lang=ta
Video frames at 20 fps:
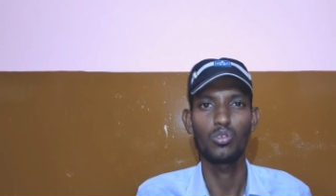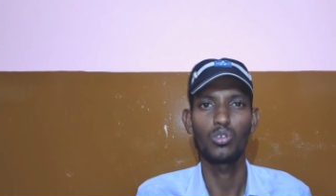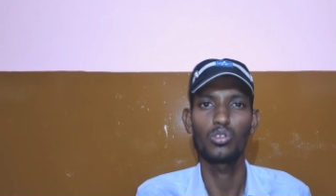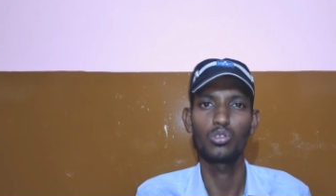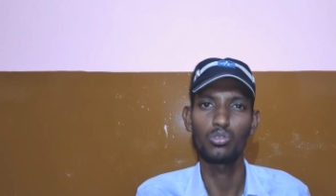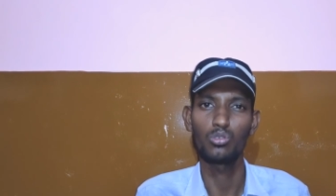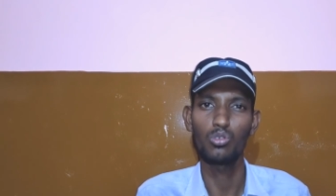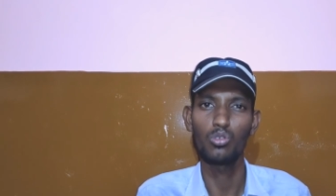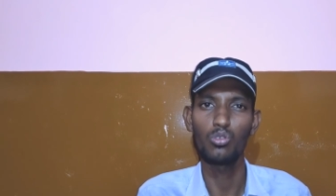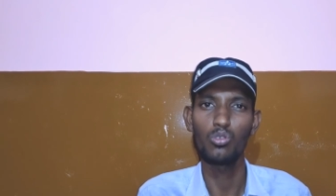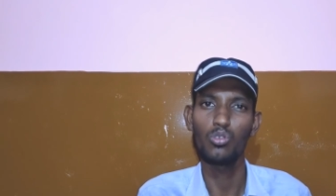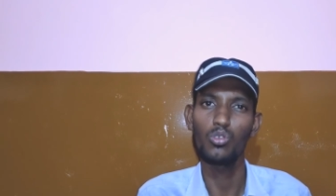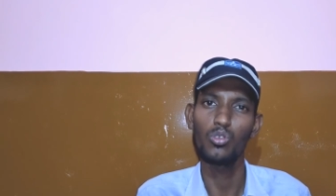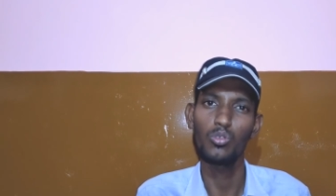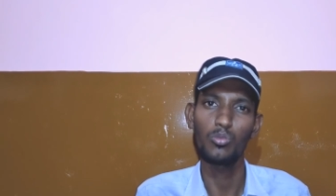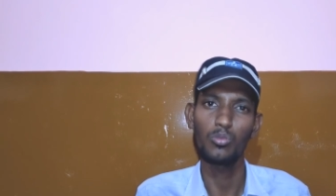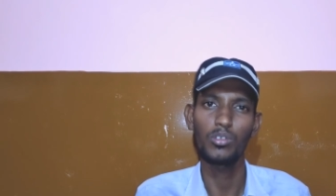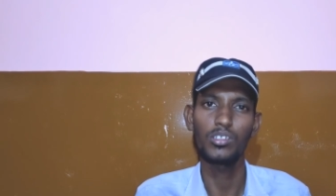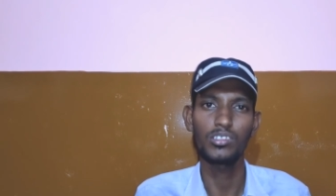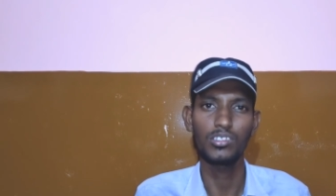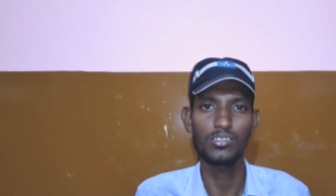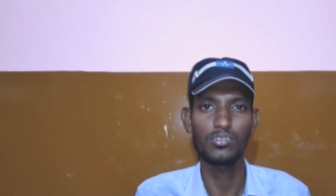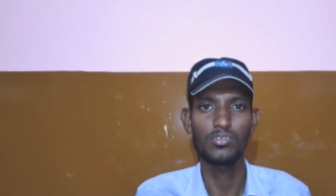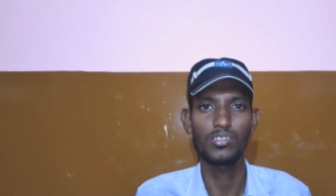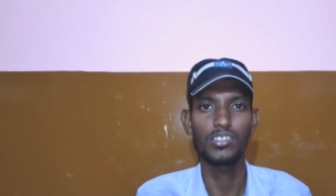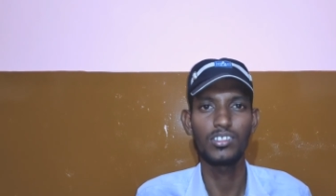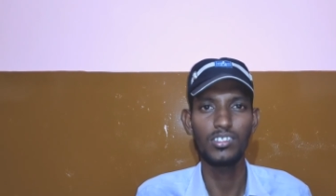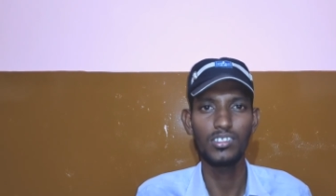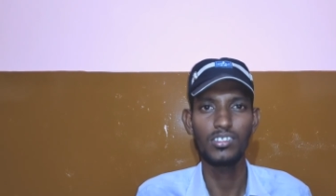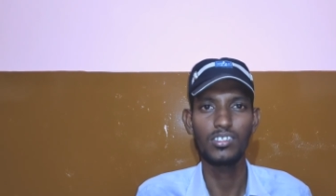ஒரு தொண்ணூறு பர்சன்ட்
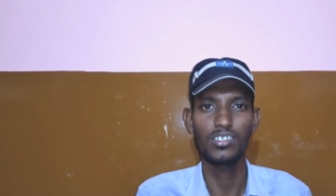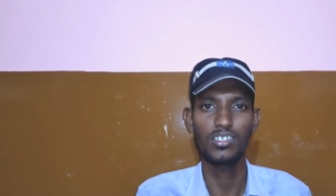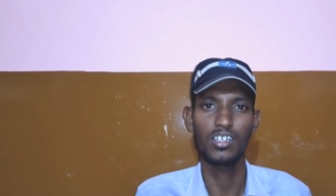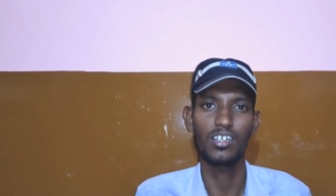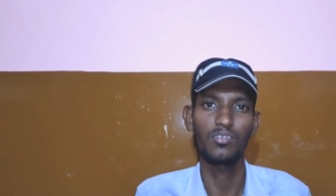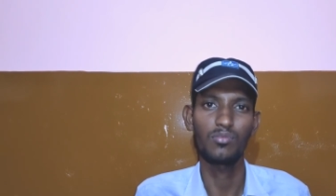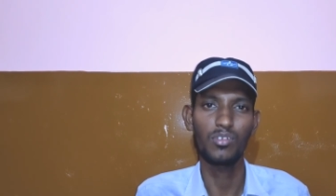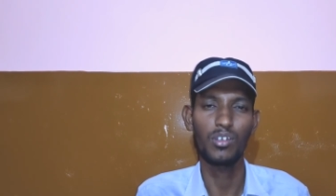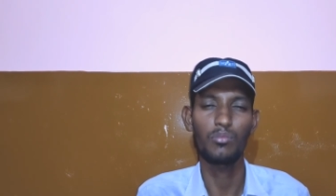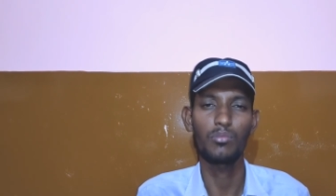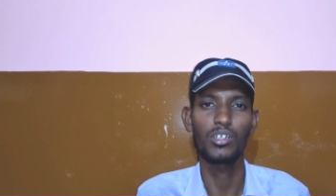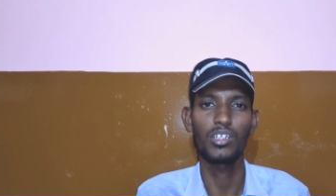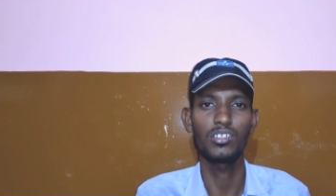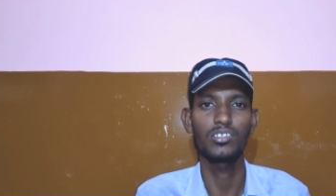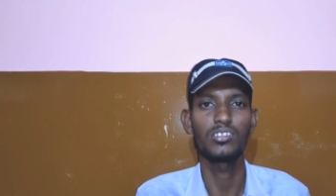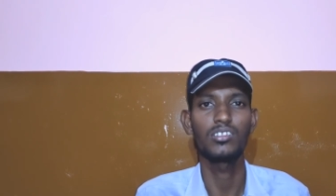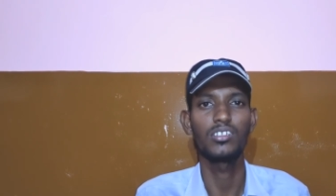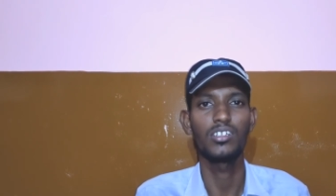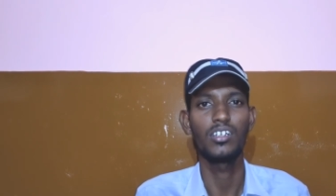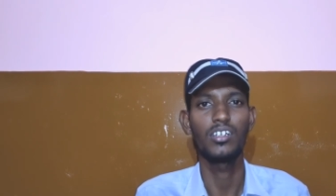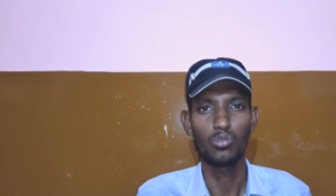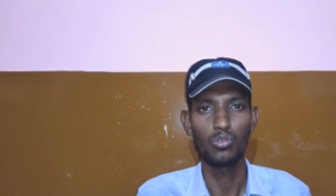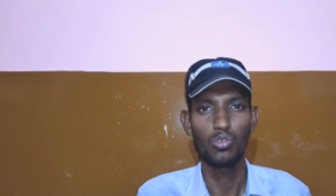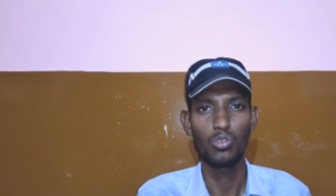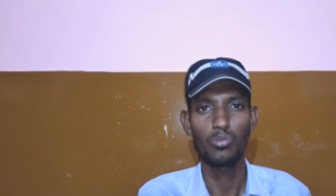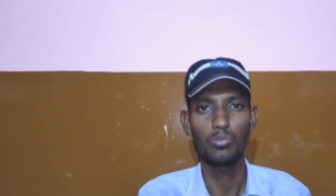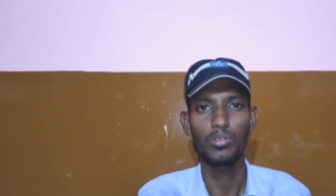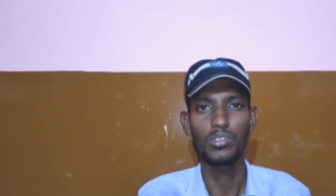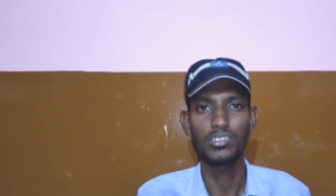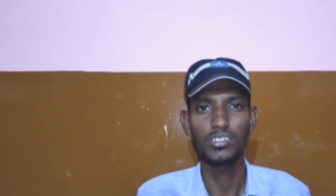வந்து கன்ஃபார்ம் ஆகிடுச்சு
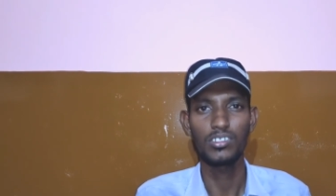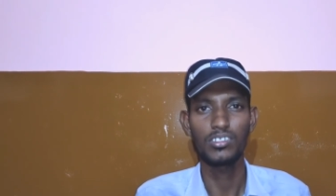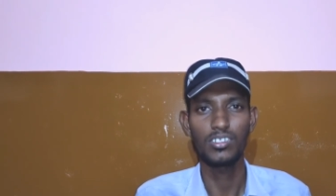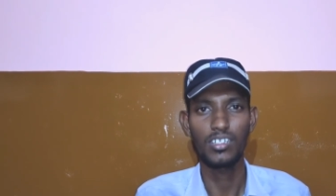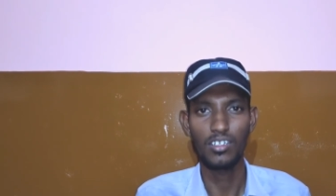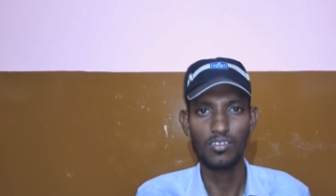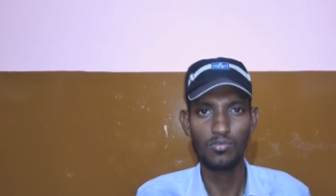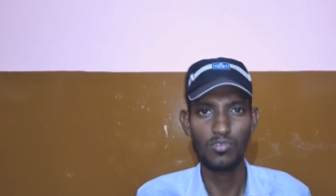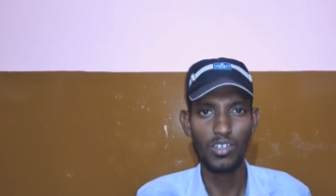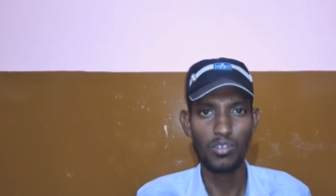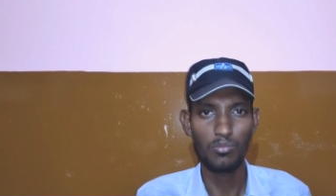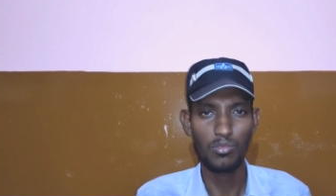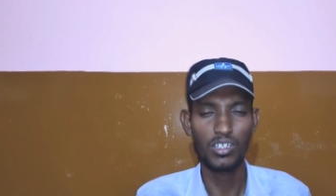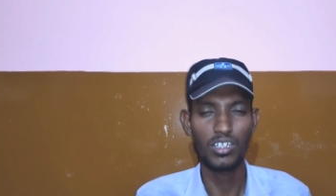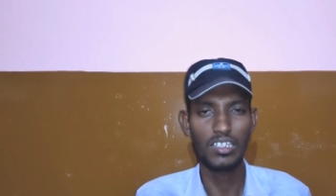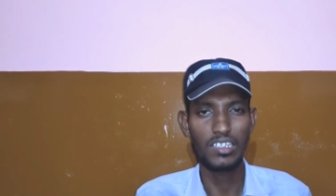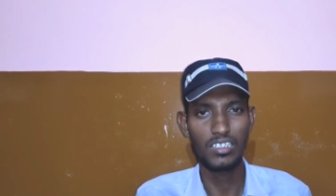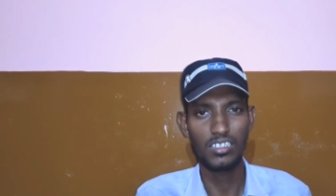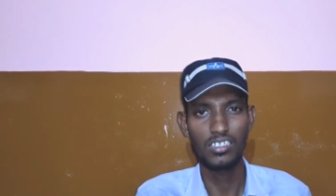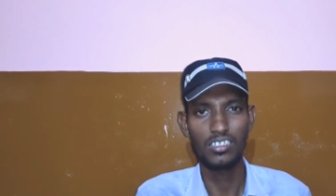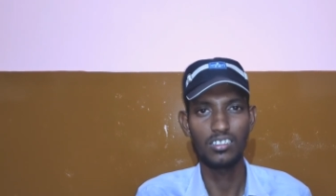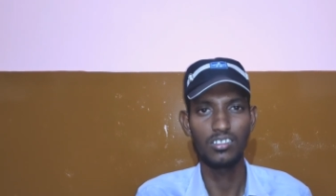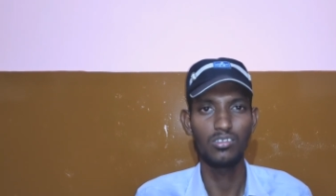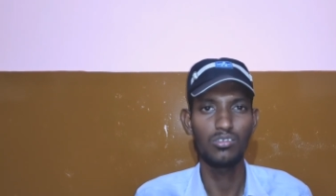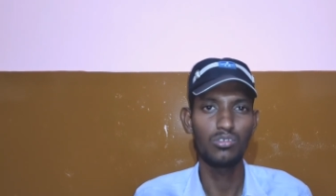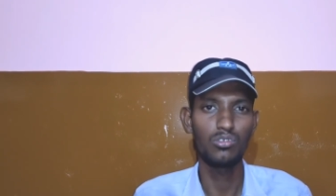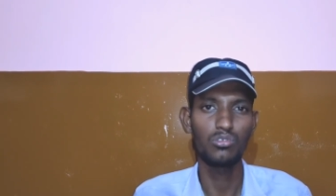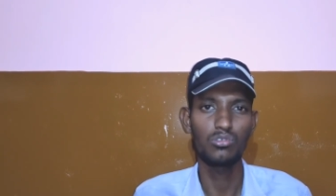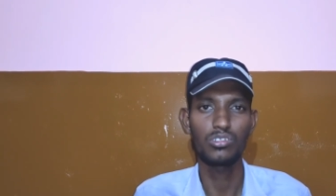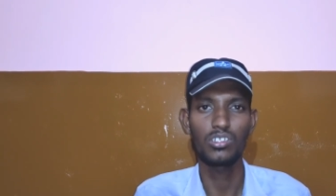நூறு பர்சன்ட் கன்ஃபார்ம் பண்ணுறதுக்கு
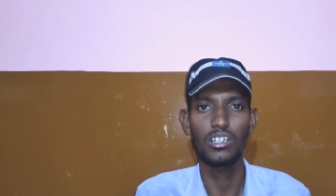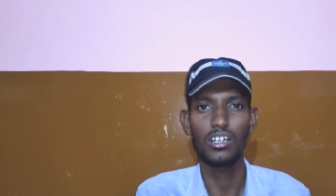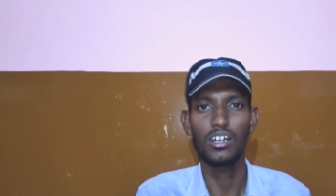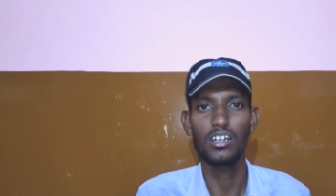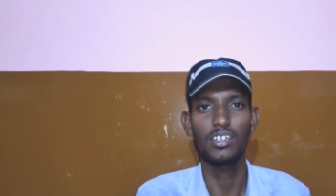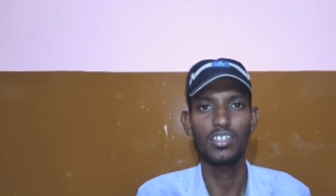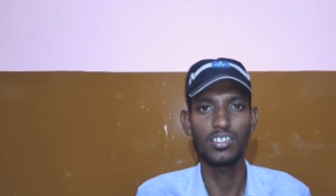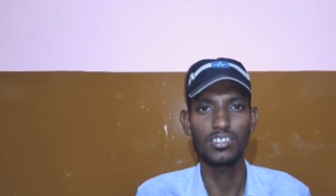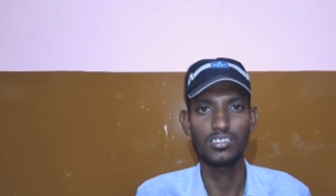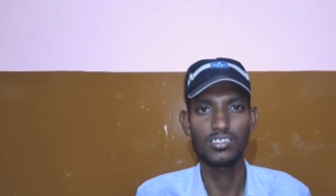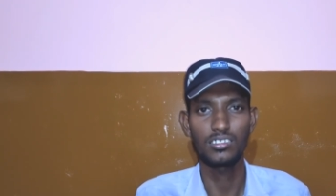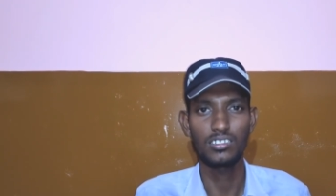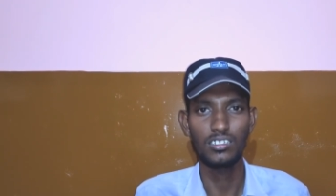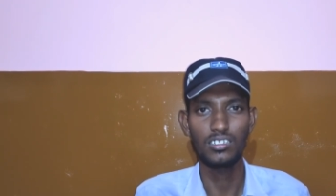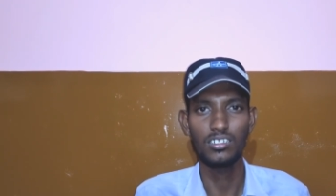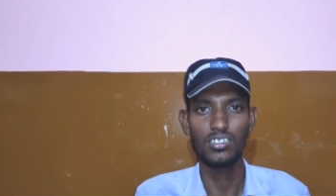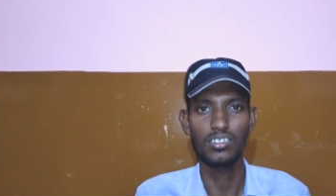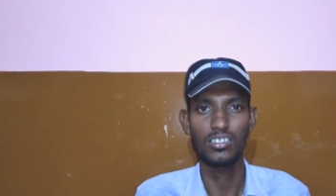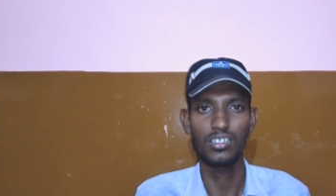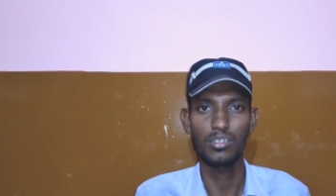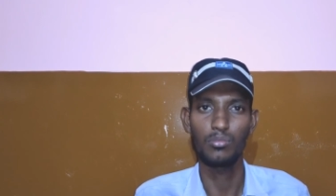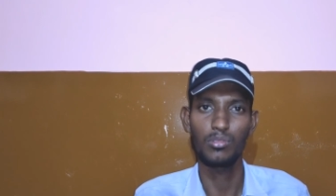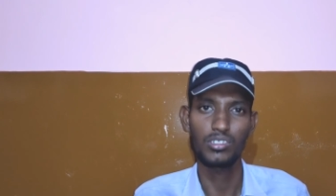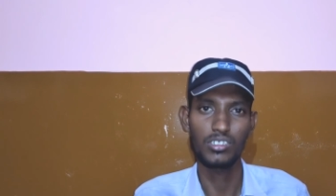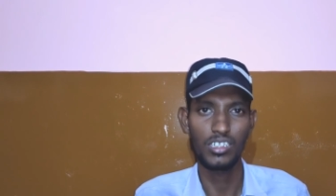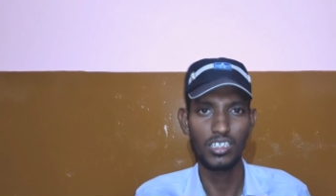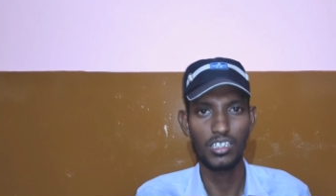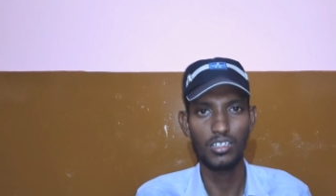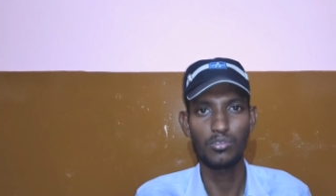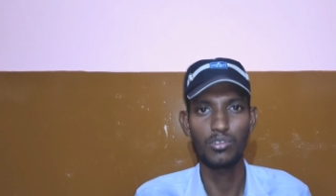இன்னும் சில ஆராய்ச்சிகள் நம்ம
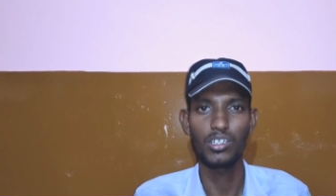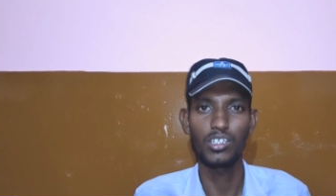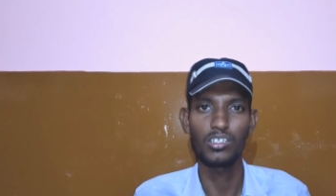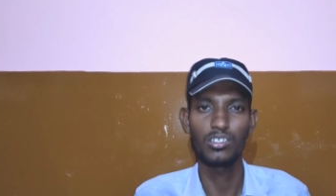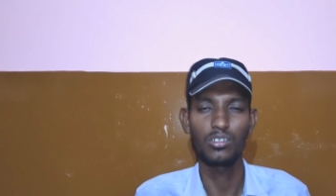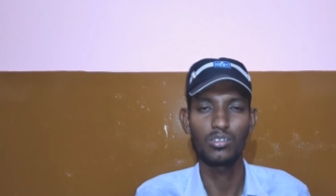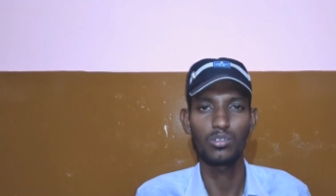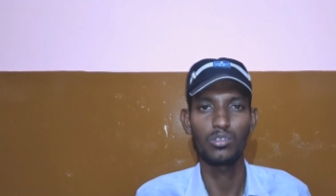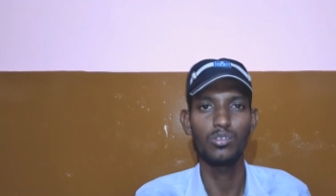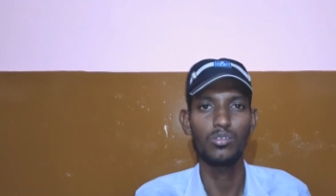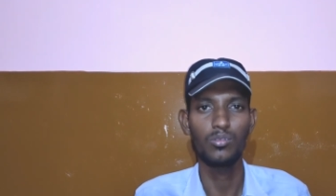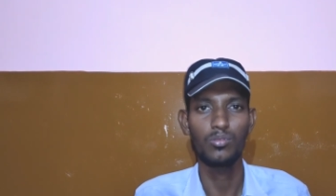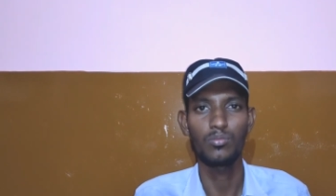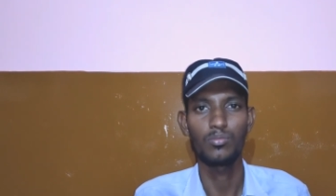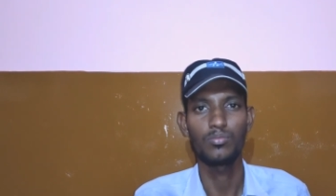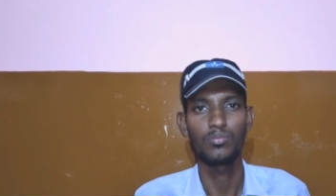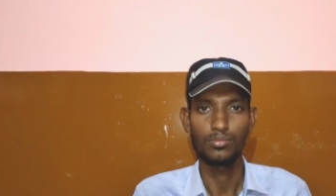செய்ய வேண்டியது இருக்கும்